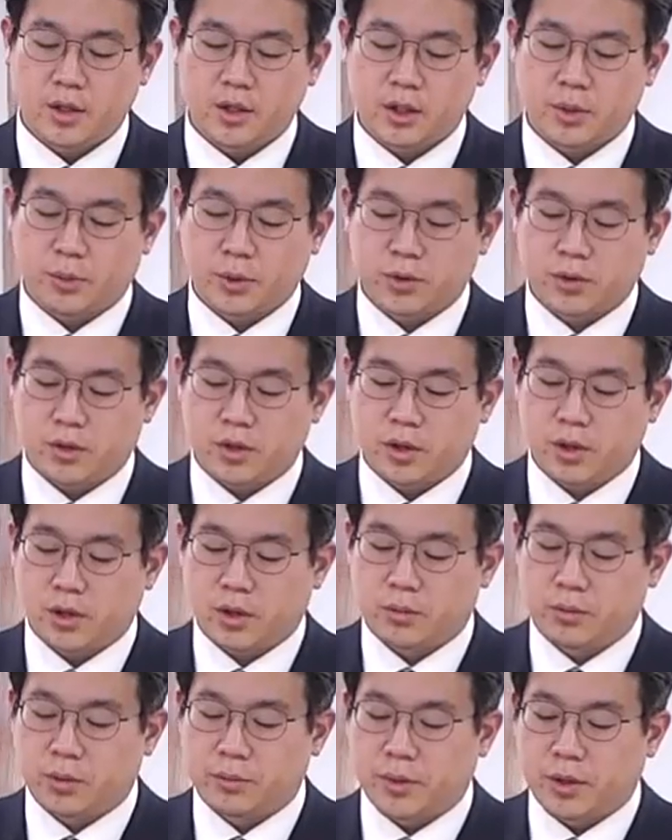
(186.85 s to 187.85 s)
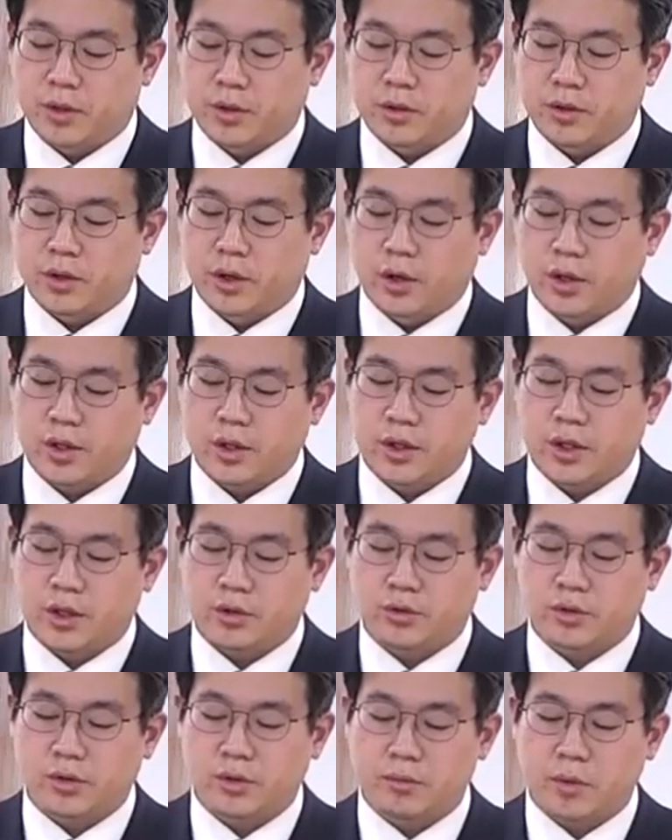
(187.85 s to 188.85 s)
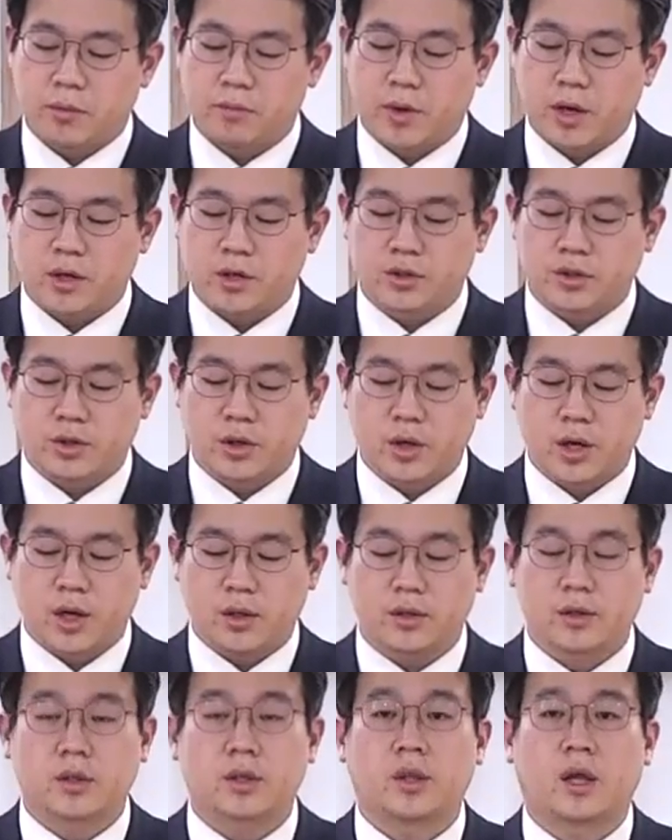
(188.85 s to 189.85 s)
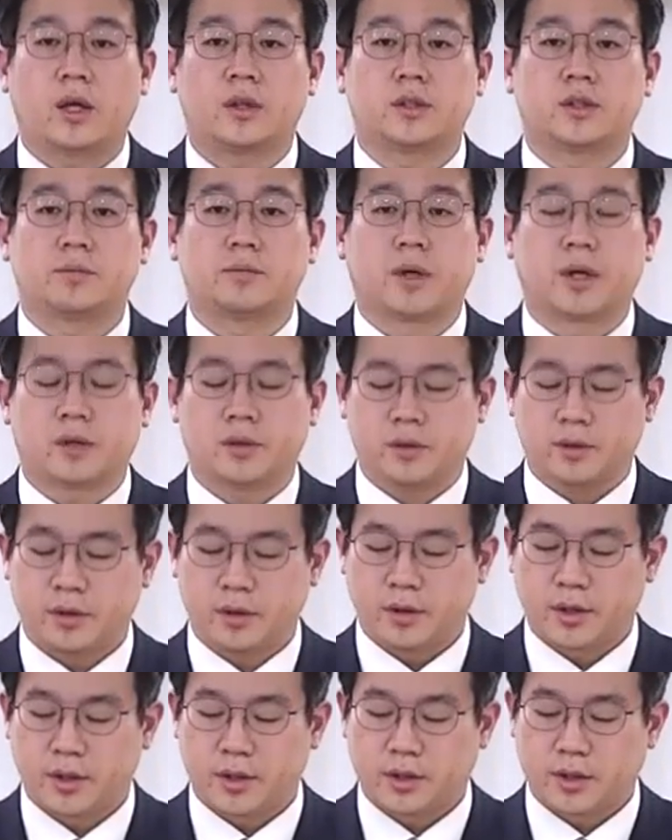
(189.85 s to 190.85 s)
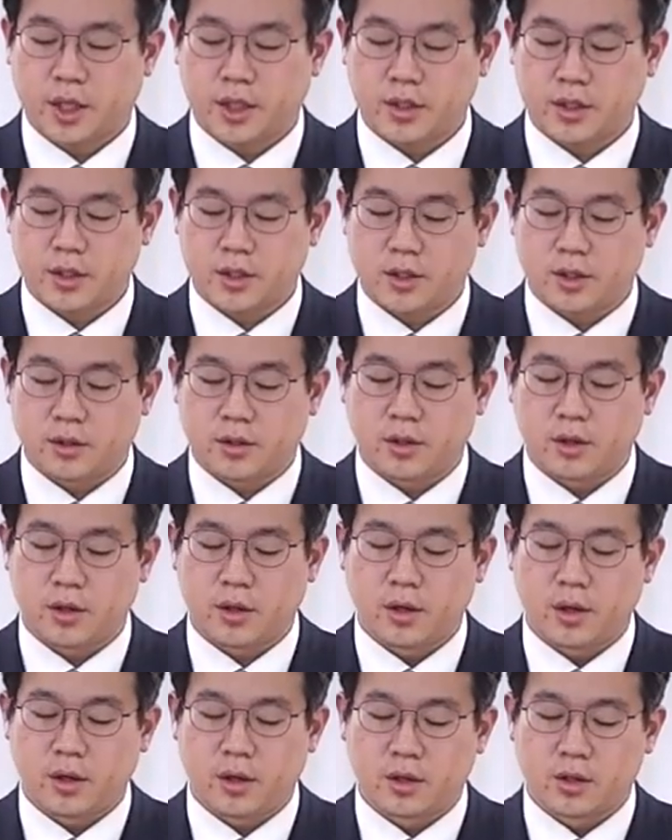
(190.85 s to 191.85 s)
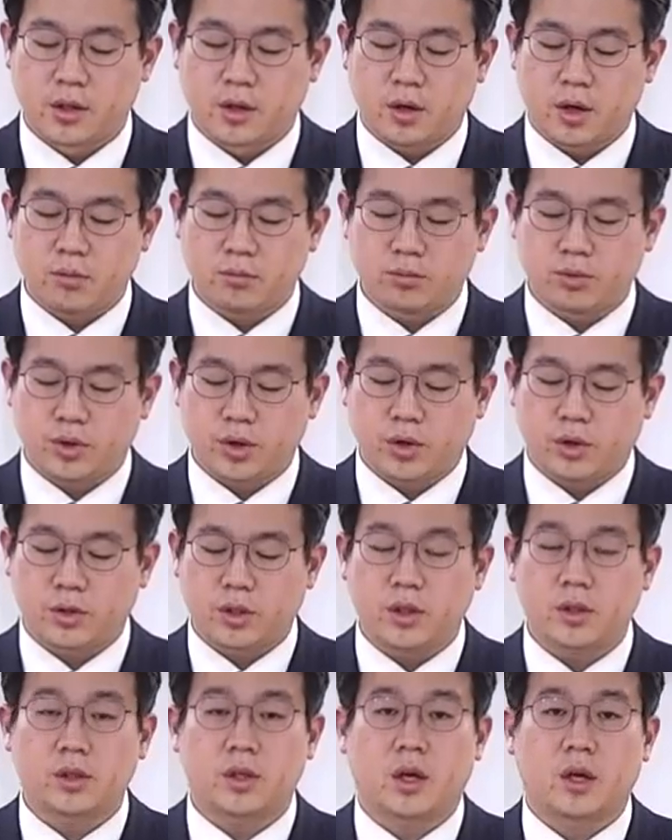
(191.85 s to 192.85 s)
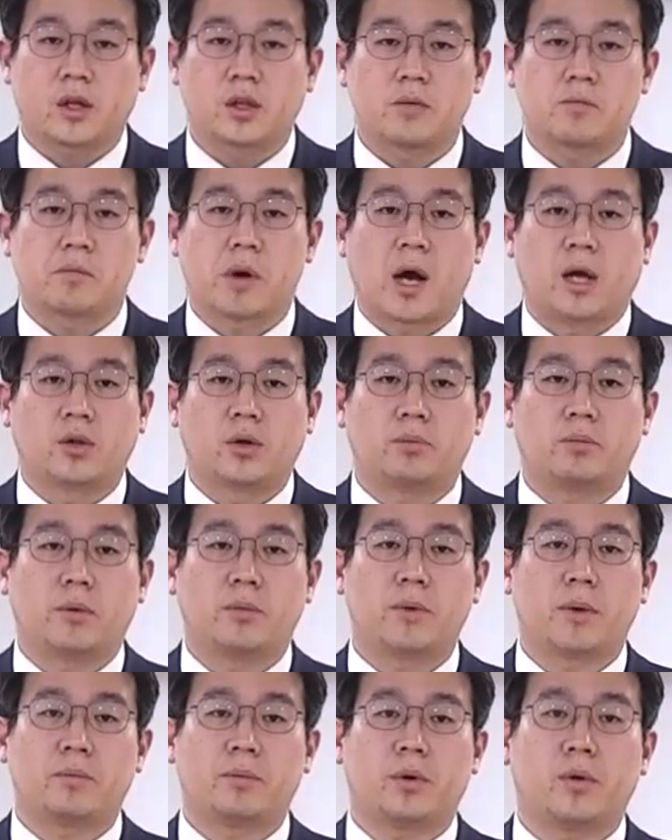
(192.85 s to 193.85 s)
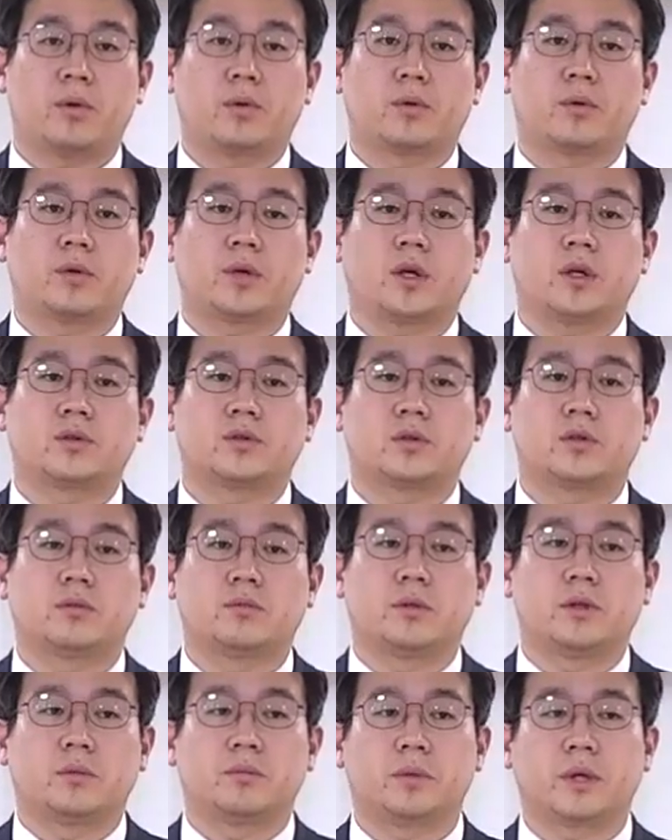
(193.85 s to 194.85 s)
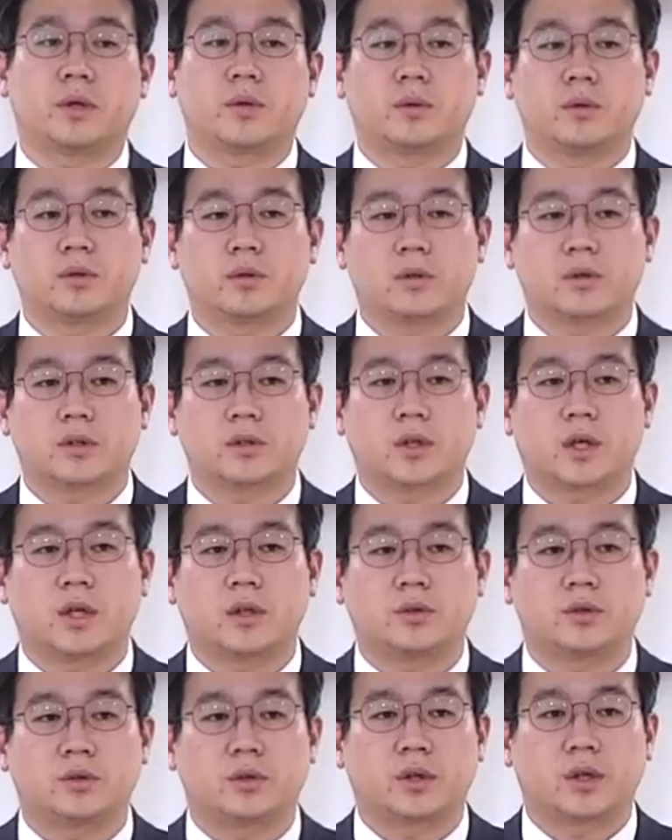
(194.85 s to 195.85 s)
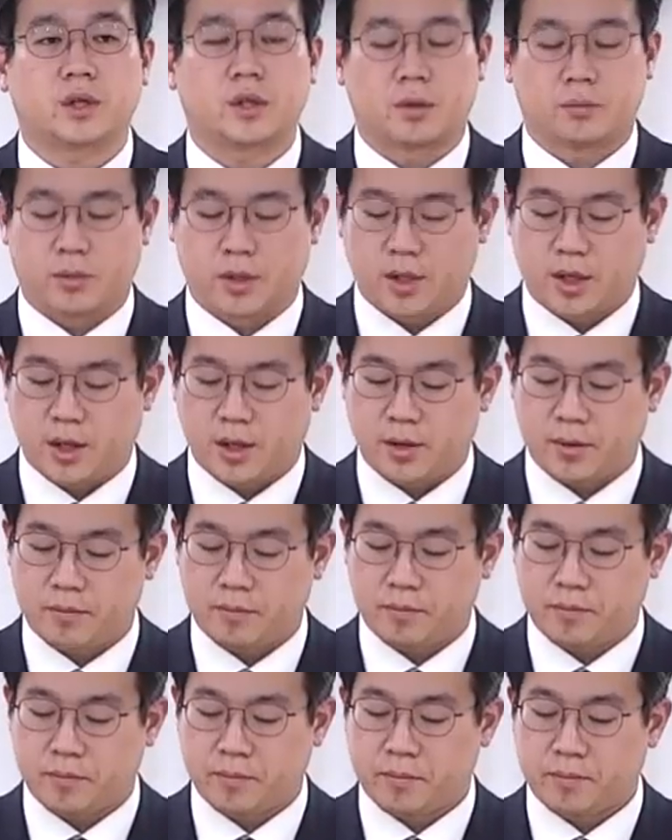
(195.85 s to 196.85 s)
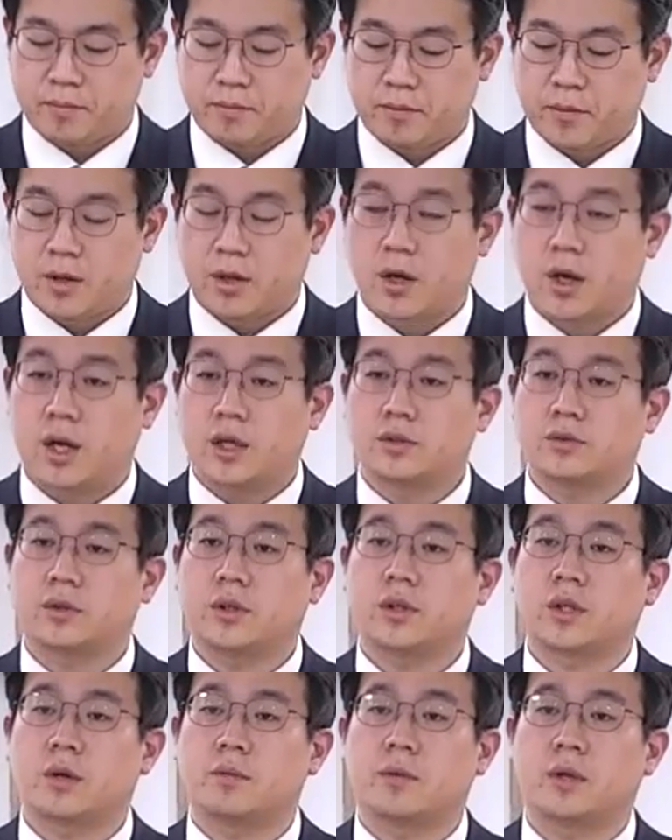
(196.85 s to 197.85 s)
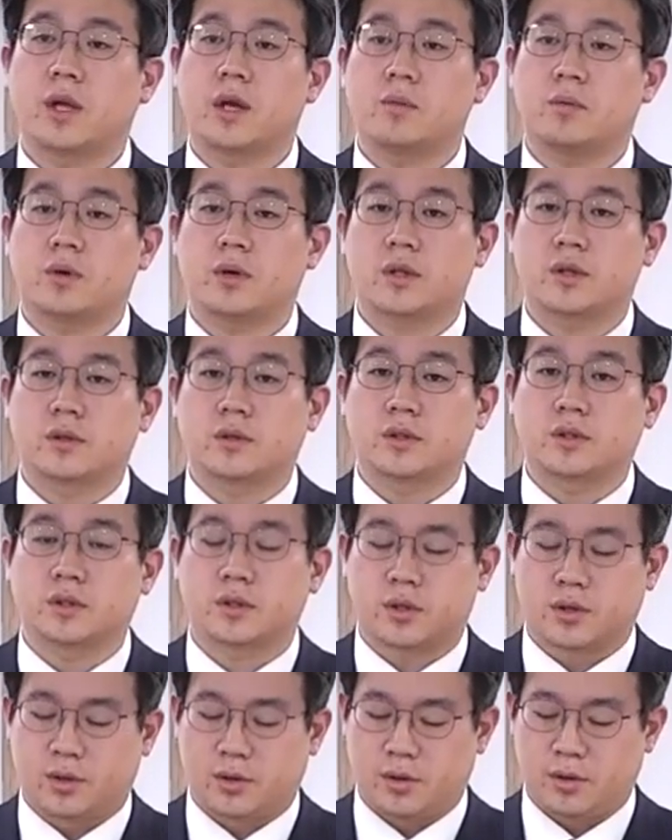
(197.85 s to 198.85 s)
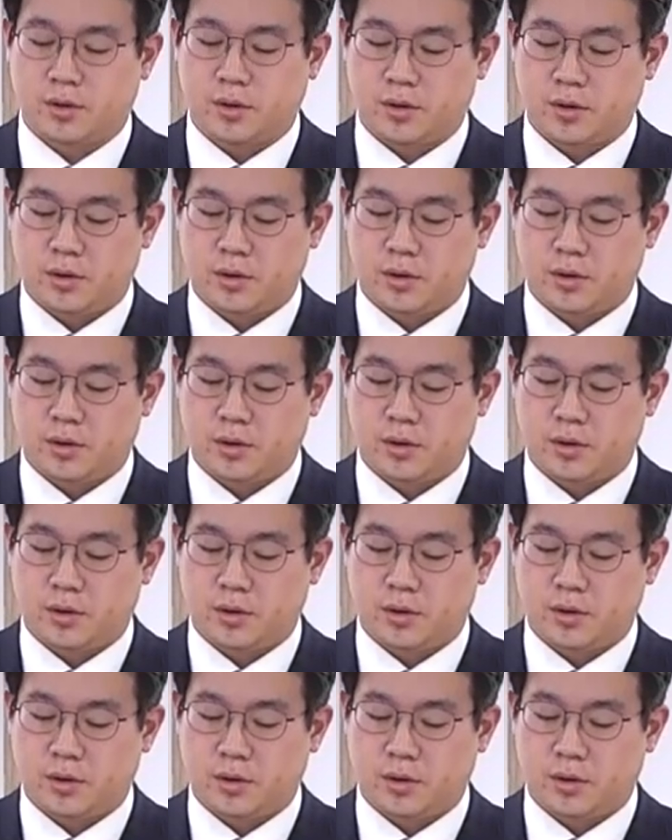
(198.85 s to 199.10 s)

15절을 읽어보면 여인이 예수님의 말을 신뢰한 듯 하지만 사실은 그러한 물이 어디 있냐라는 반어법의 표현으로 예수님을 비꼬는 것을 알 수 있게 됩니다. 할 수 있다면 해보라는 것이죠.